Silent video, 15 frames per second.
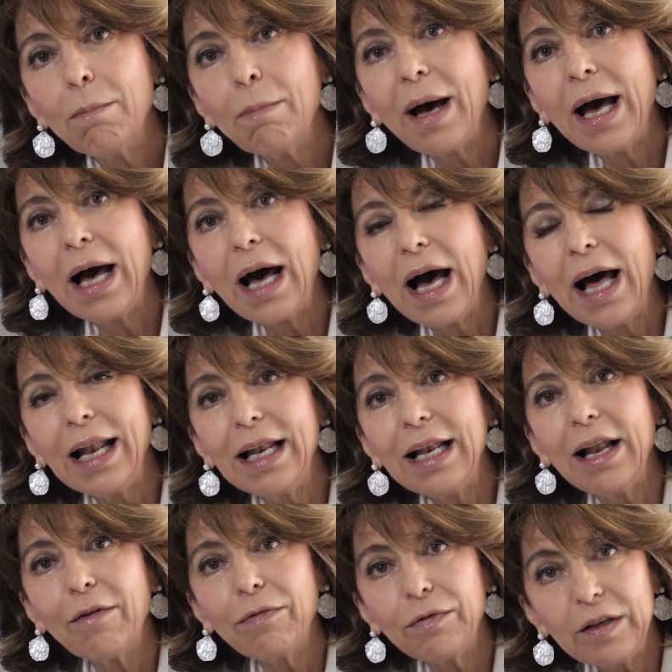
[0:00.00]
ma
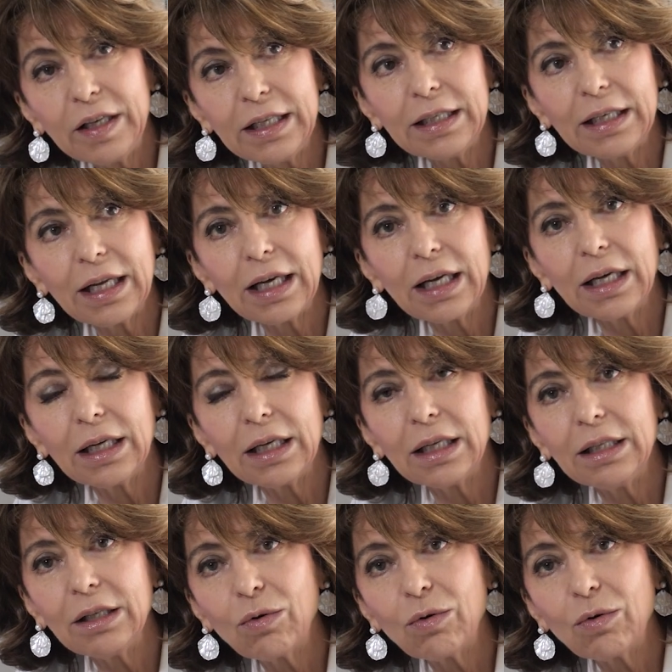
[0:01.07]
alla fine eh,